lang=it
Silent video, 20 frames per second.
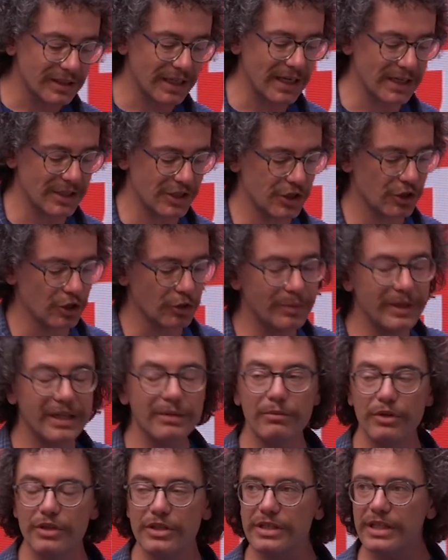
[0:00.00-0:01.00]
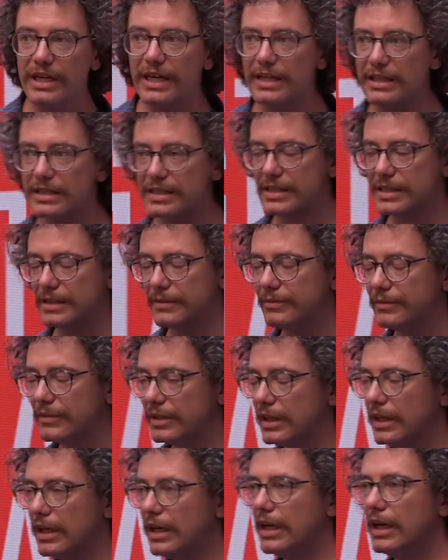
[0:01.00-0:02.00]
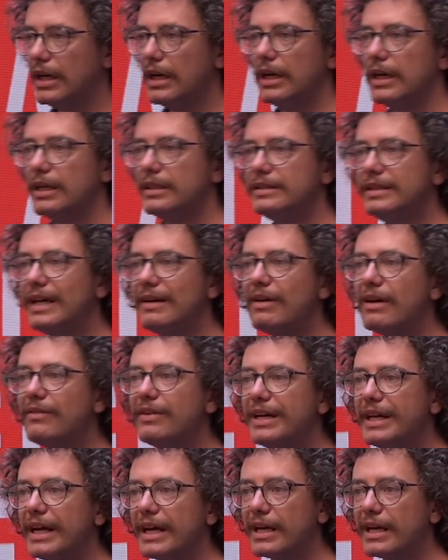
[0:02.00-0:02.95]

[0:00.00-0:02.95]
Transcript: tragico, per mostrarsi, deve avere